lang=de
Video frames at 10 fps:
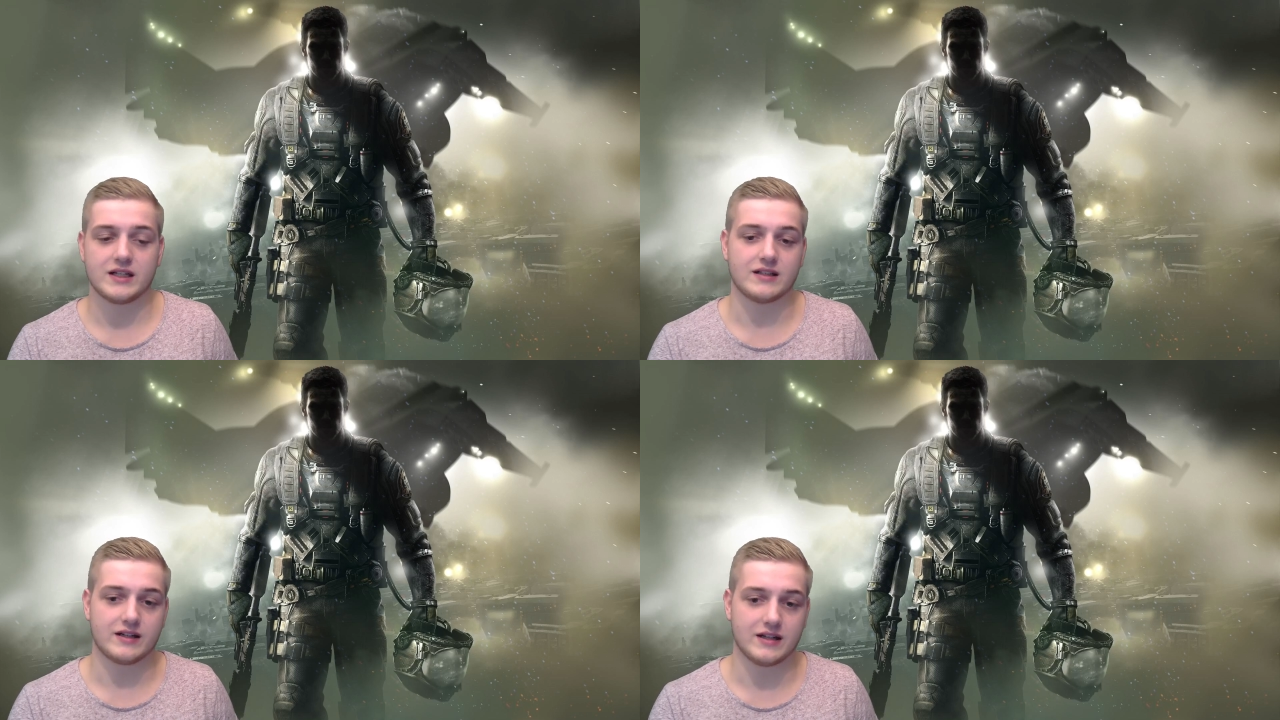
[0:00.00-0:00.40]

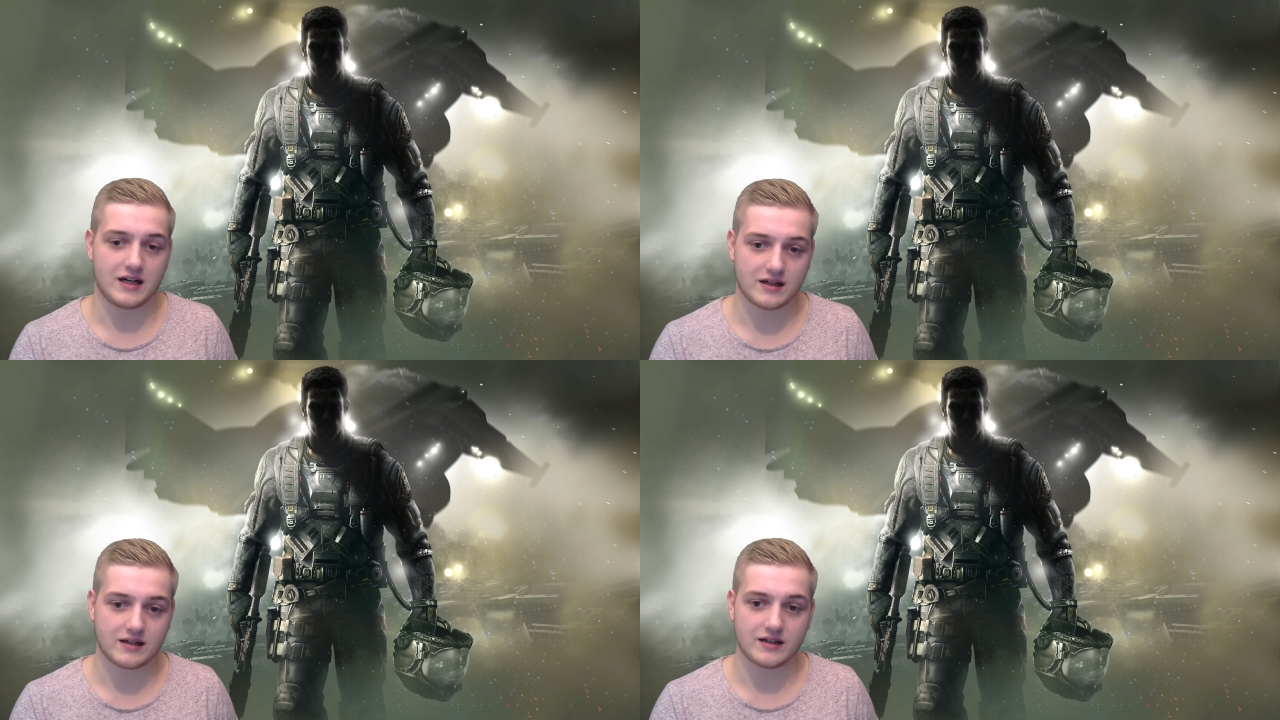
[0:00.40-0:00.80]

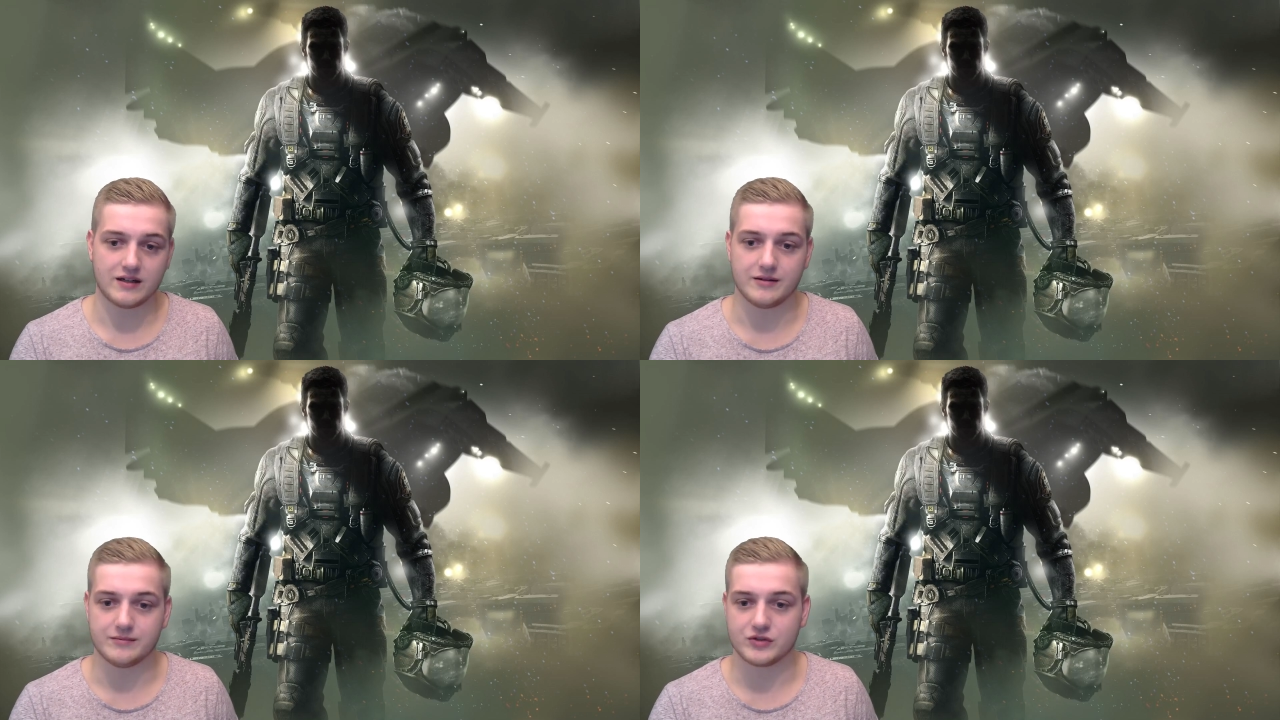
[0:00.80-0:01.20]
danach
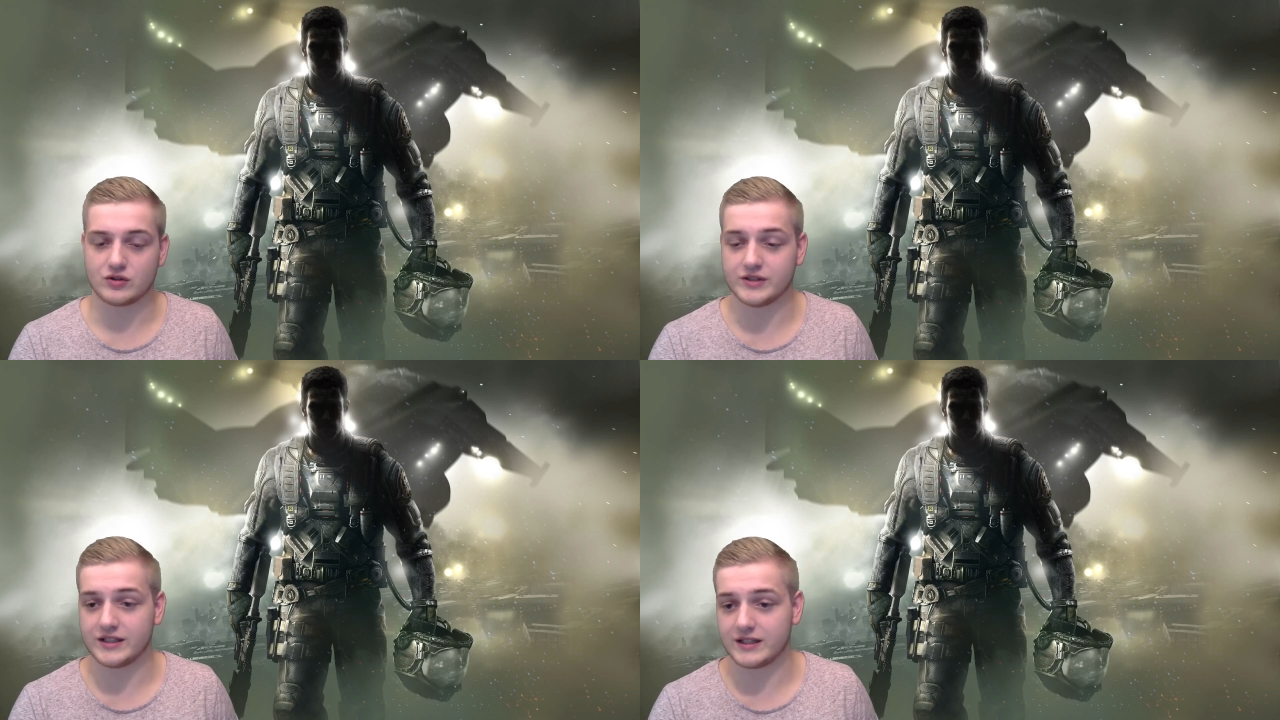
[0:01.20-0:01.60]
ähm,
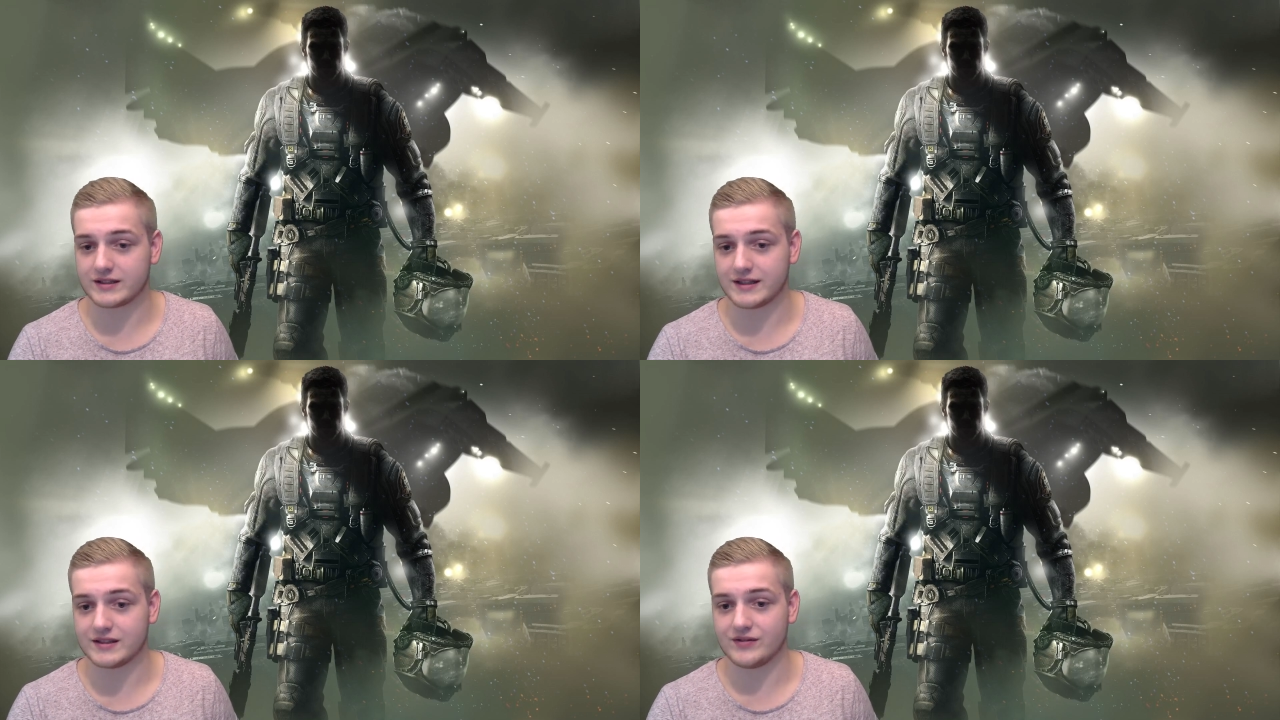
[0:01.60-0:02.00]
storniert ihr
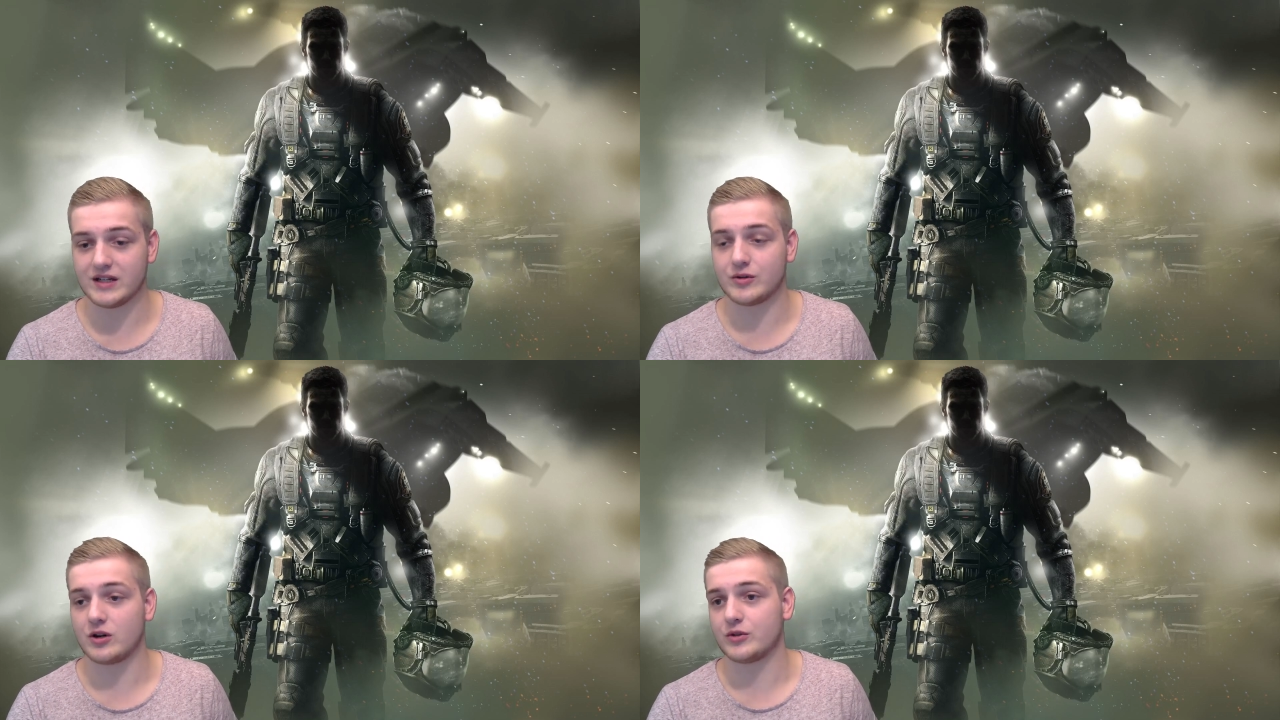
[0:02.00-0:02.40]
das Ganze
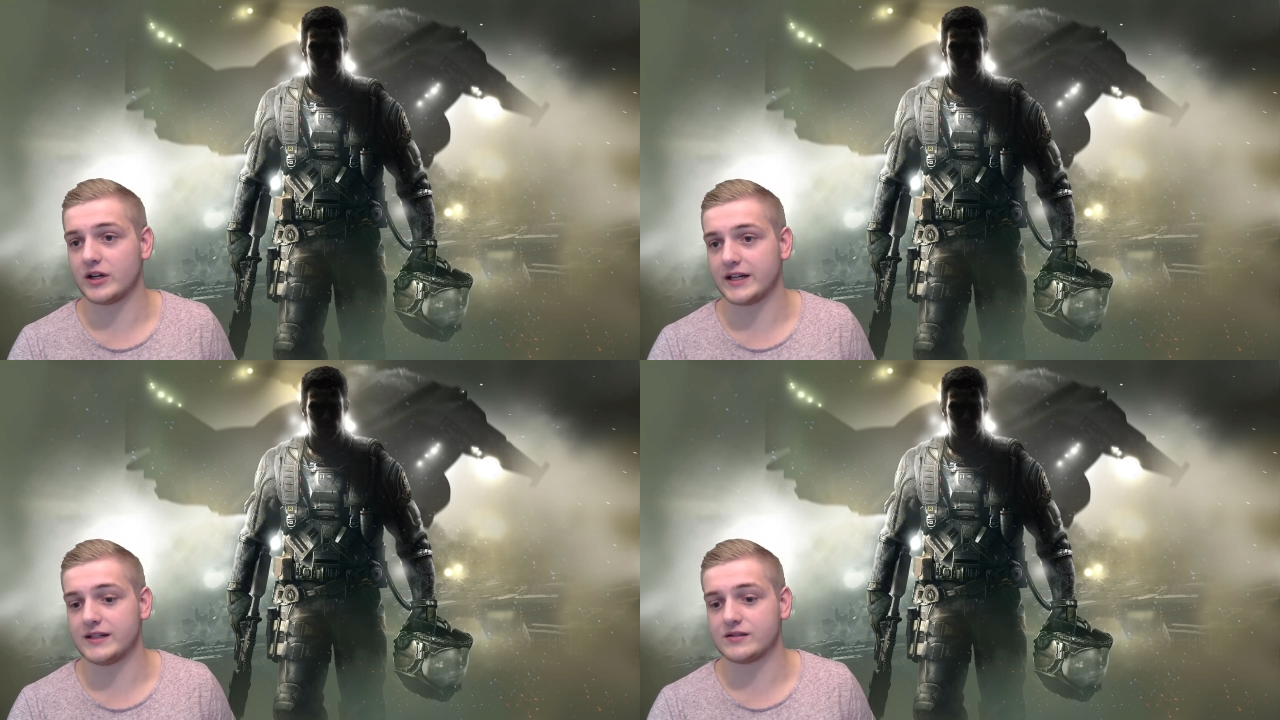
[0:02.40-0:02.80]
wieder, bekommt
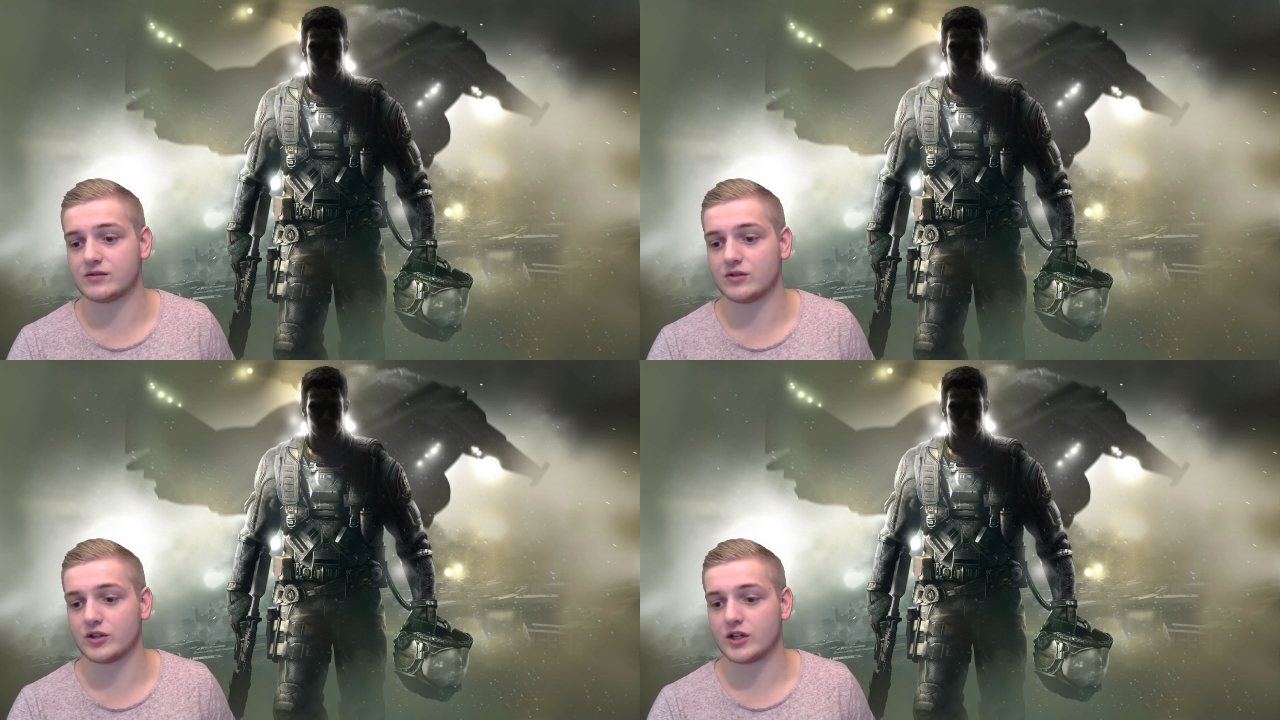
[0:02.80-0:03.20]
euer Geld
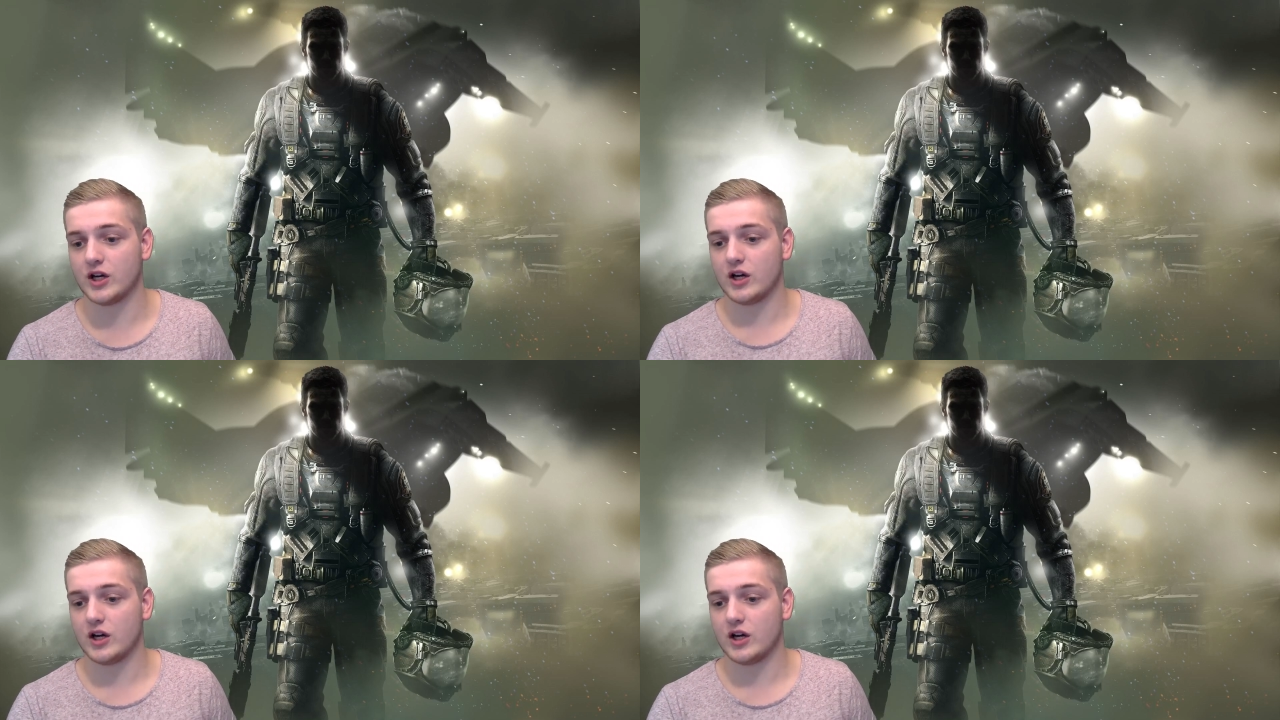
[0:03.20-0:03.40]
zurück